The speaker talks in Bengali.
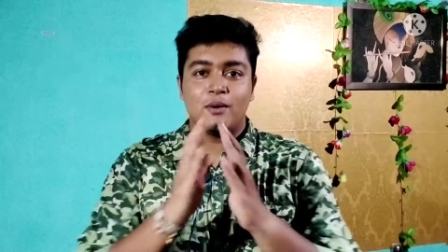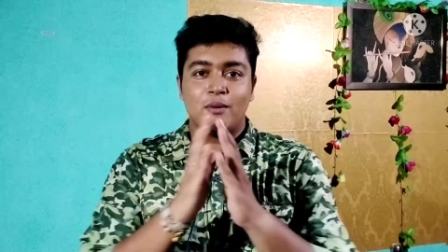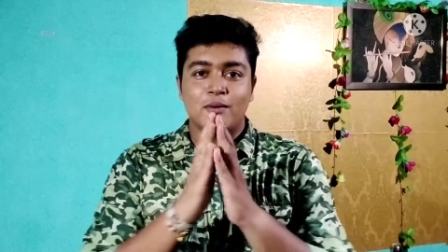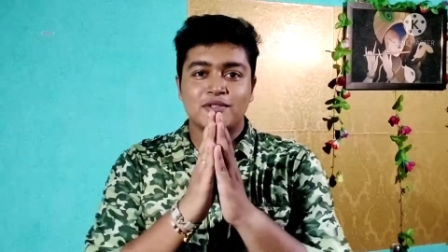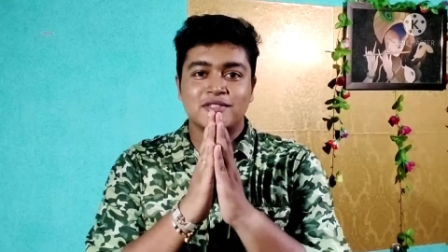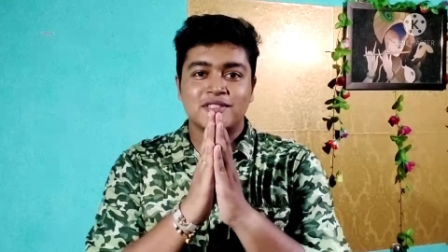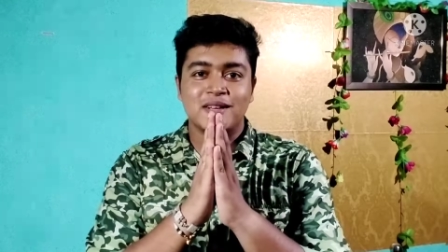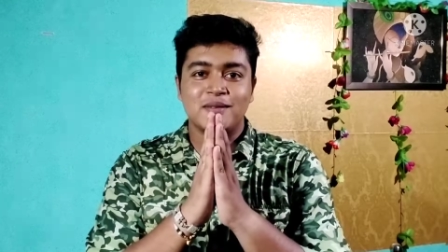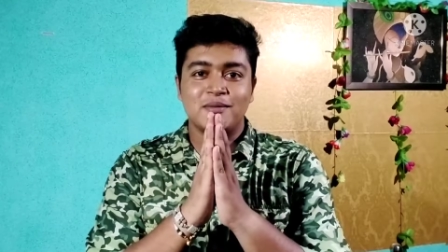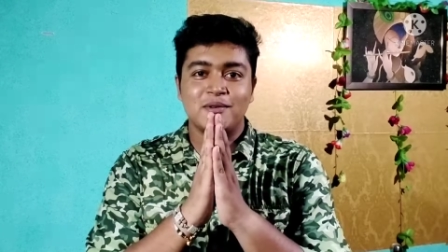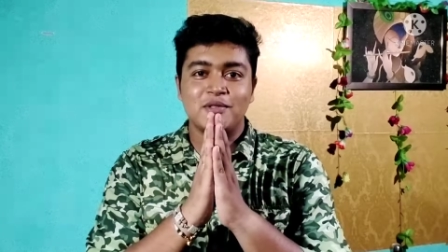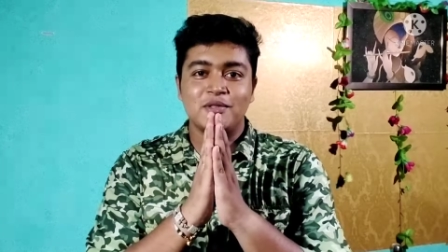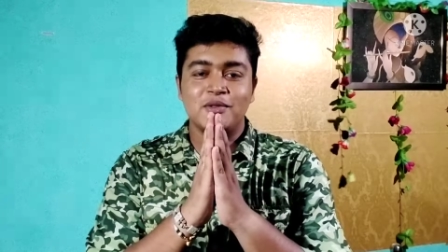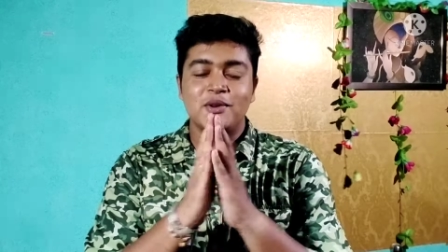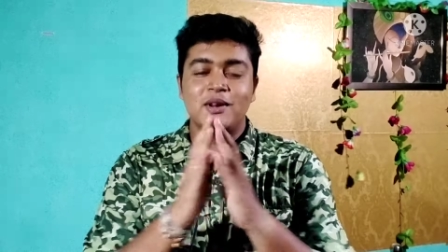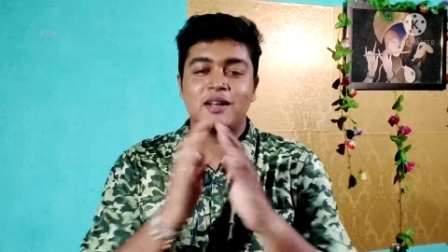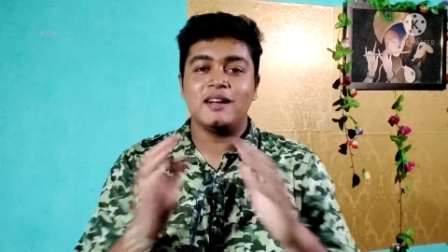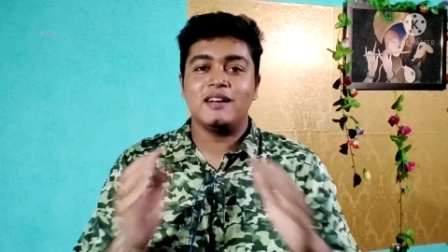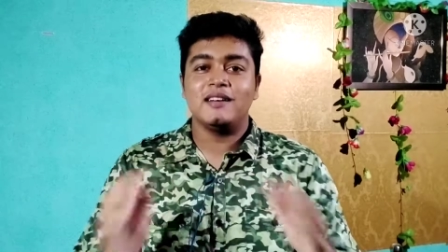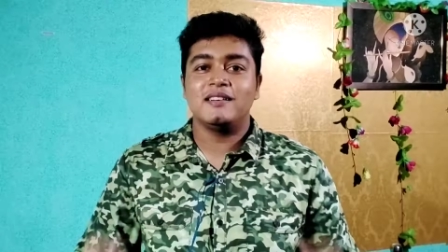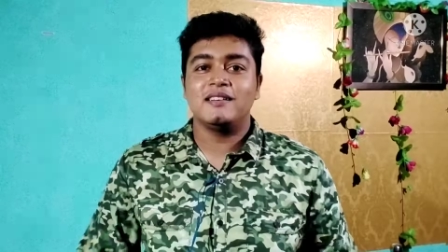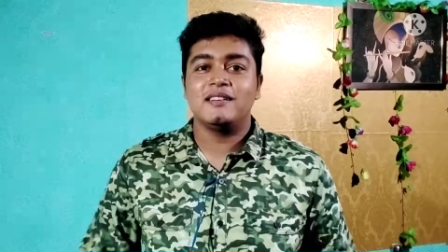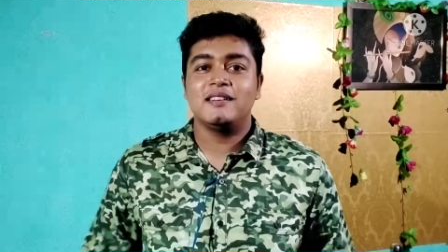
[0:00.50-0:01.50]
নমস্কার
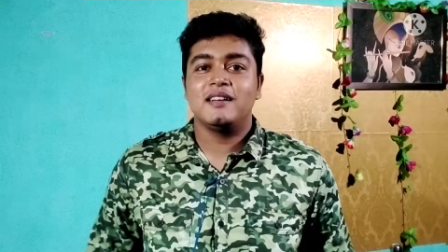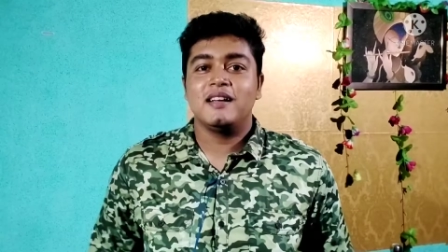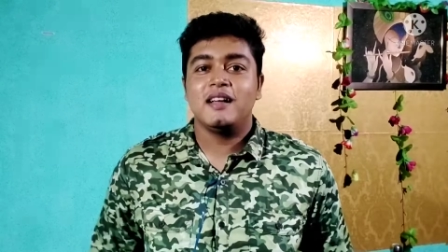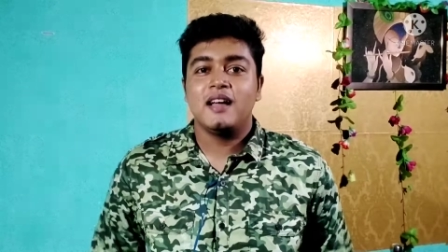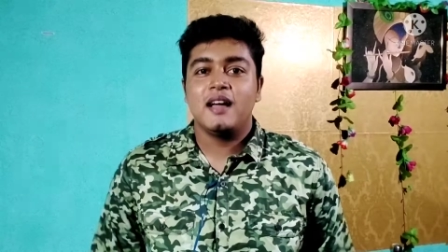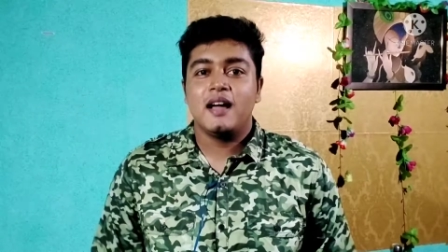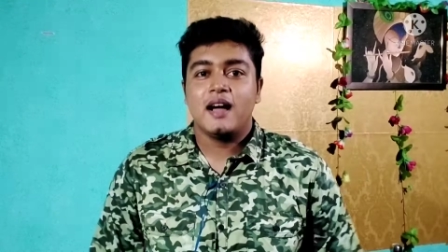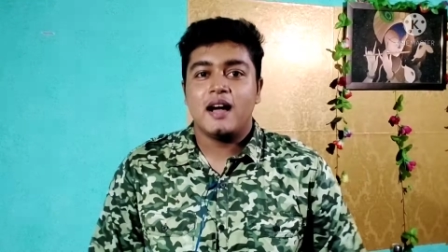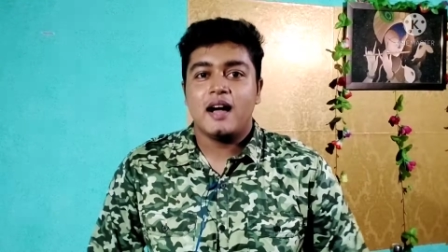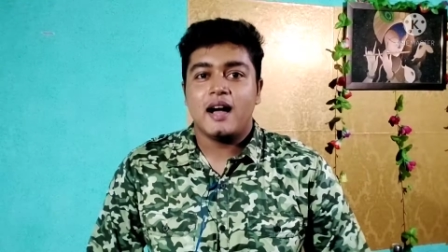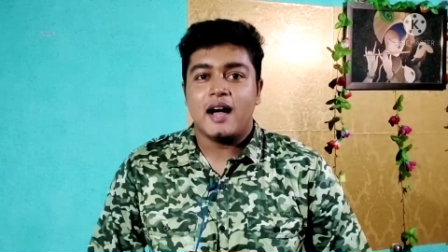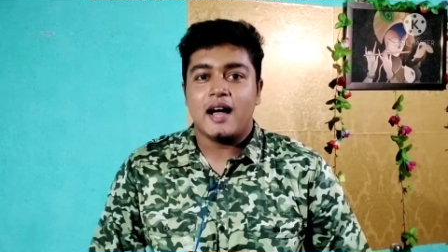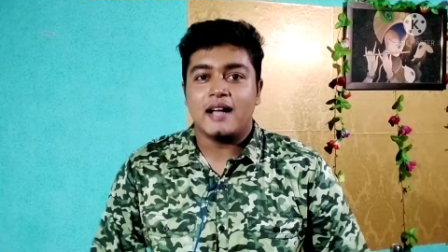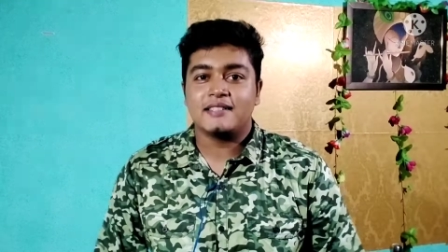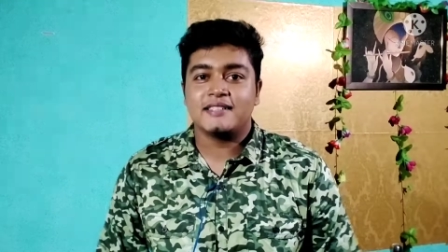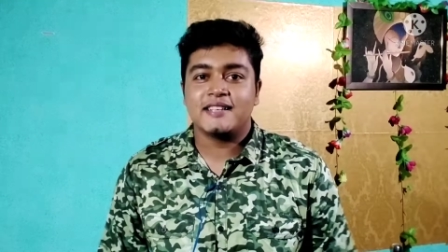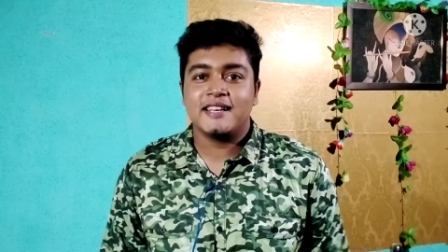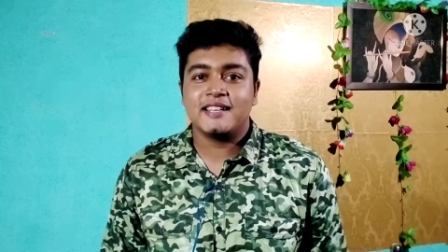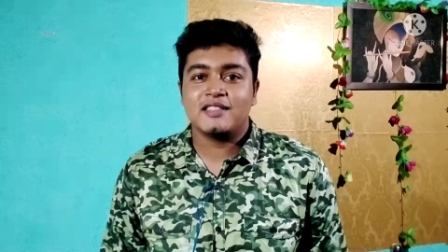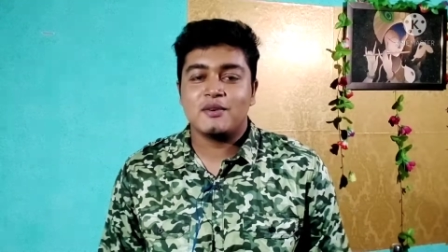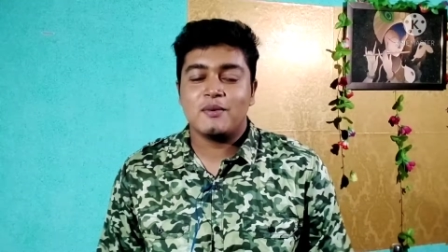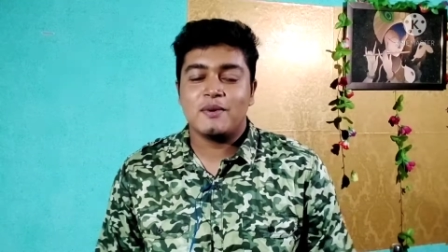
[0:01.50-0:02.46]
বন্ধুরা আজকে